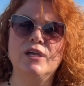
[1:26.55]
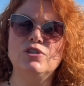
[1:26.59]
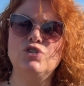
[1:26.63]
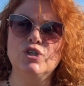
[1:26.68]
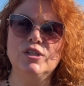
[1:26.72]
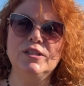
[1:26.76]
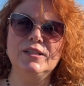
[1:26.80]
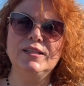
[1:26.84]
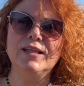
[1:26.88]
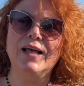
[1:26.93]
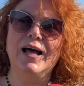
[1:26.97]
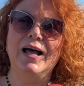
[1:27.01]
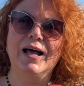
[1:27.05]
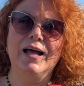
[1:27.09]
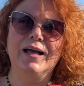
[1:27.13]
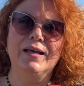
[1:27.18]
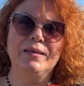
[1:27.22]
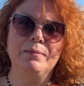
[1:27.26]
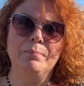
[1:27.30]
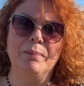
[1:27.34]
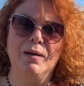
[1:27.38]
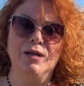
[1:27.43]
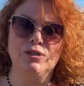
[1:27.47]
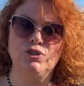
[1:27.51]
città,
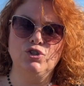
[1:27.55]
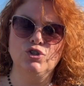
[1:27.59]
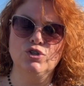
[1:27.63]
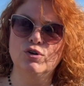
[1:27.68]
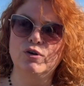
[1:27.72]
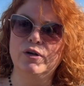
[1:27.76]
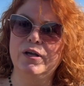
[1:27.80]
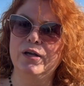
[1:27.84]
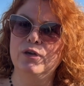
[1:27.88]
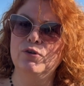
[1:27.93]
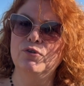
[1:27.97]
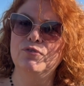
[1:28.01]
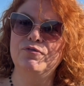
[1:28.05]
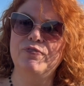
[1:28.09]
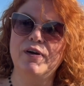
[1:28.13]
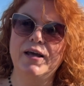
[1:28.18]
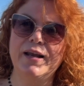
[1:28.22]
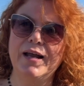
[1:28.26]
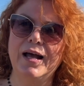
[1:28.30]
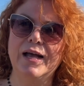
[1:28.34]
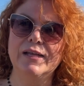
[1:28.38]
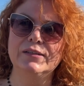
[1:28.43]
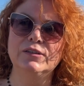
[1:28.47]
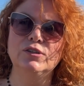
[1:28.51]
immagino che lo
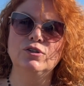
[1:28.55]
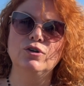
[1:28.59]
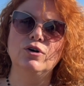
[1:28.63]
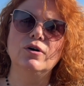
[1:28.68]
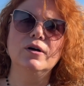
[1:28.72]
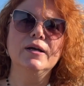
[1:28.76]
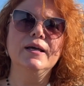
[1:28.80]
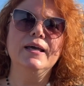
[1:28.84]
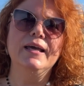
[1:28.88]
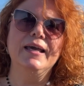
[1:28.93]
faranno,